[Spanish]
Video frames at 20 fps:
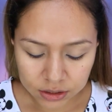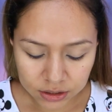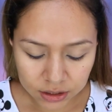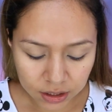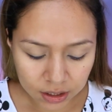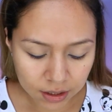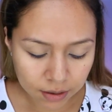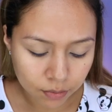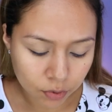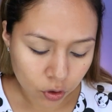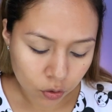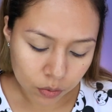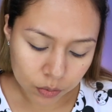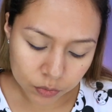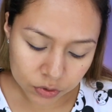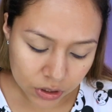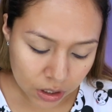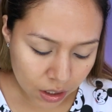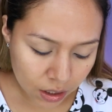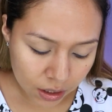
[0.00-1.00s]
Así que bueno,
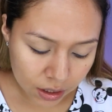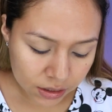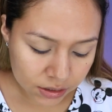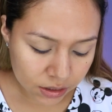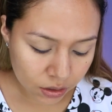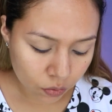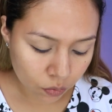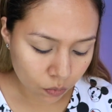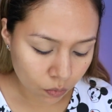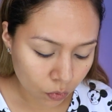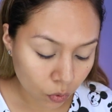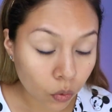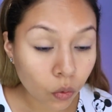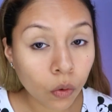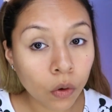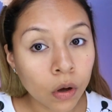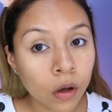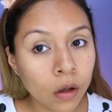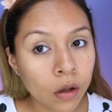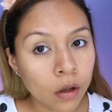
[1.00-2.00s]
vamos a hacer un
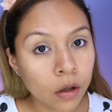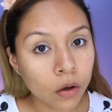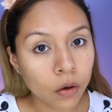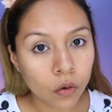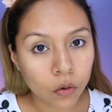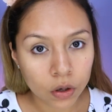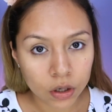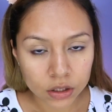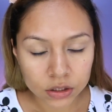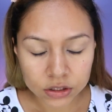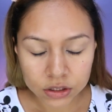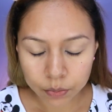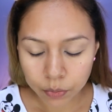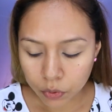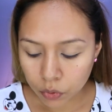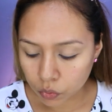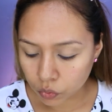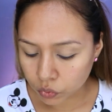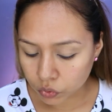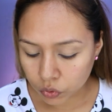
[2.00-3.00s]
look con este
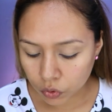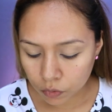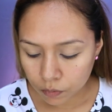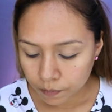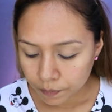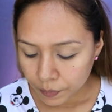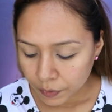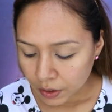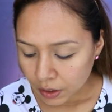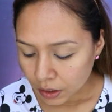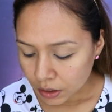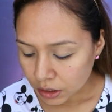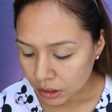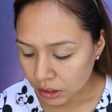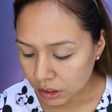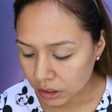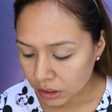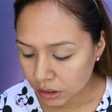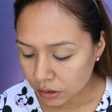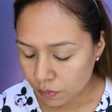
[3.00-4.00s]
producto.
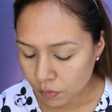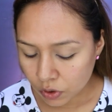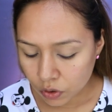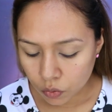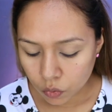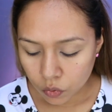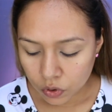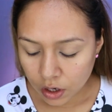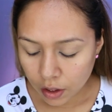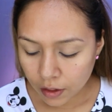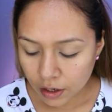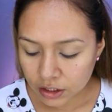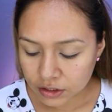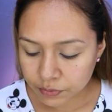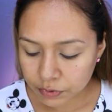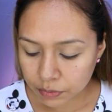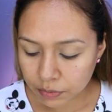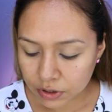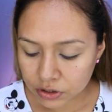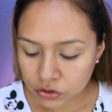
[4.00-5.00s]
Y bueno, una de
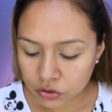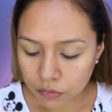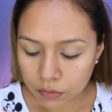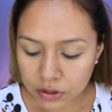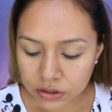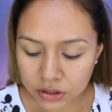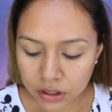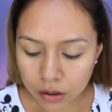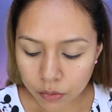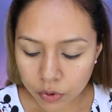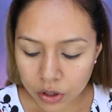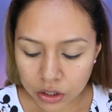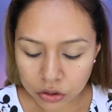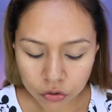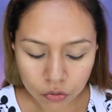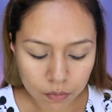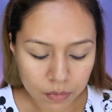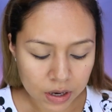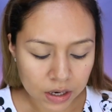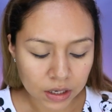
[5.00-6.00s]
las primeras sombras que voy
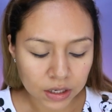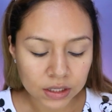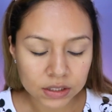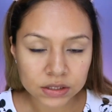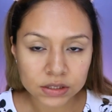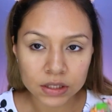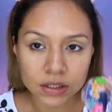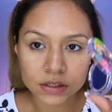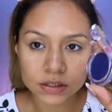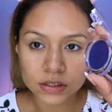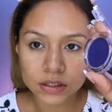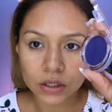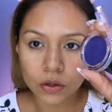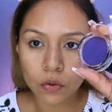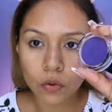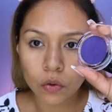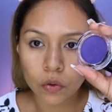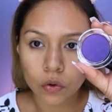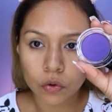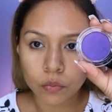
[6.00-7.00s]
a tomar es este
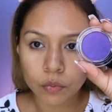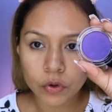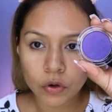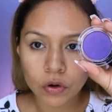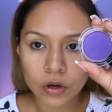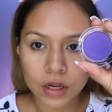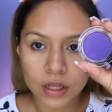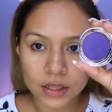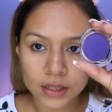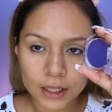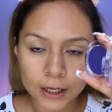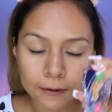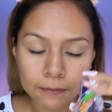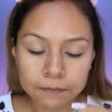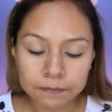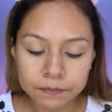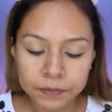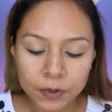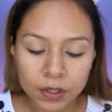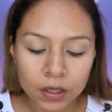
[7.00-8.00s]
color violeta.
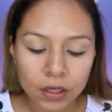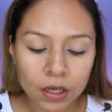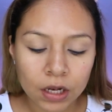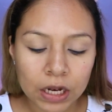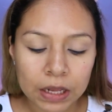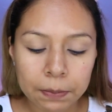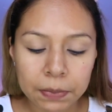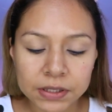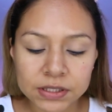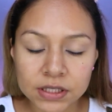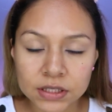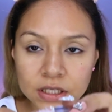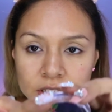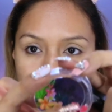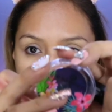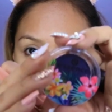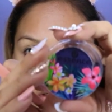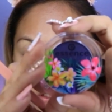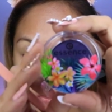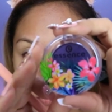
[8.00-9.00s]
La
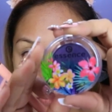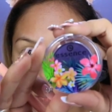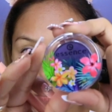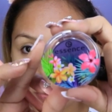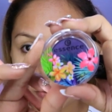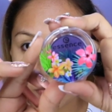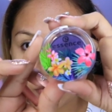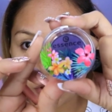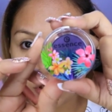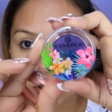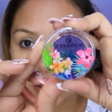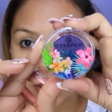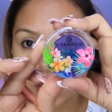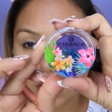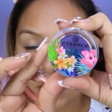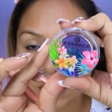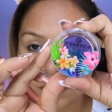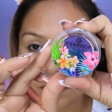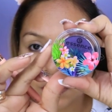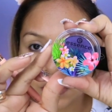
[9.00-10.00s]
presentación es súper
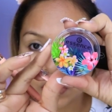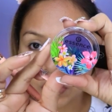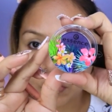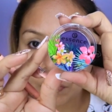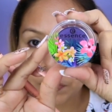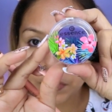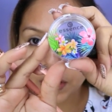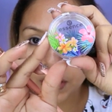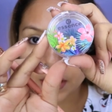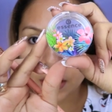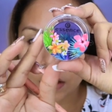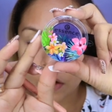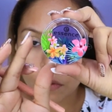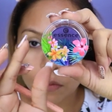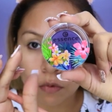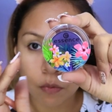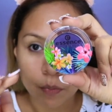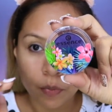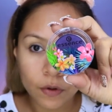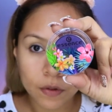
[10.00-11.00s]
bonita, es bien tropical
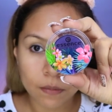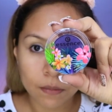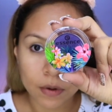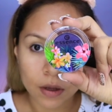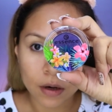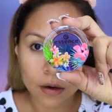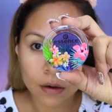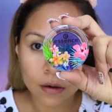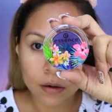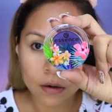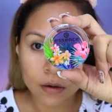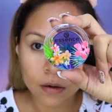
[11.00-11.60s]
como pueden ver.